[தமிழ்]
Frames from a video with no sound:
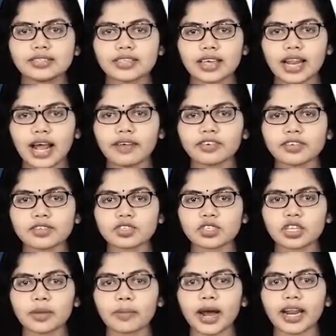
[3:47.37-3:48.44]
சீனாவுக்கு
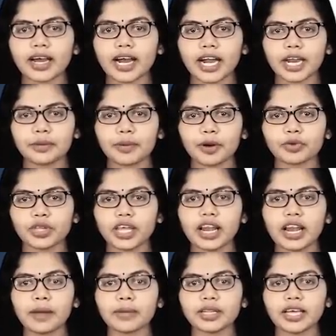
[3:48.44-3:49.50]
சொந்தமான
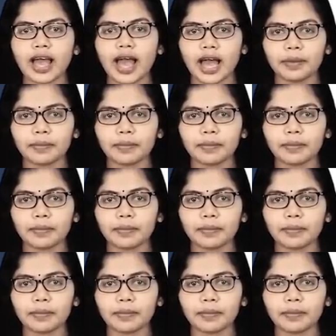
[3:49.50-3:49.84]
கடற்பகுதியில் நமது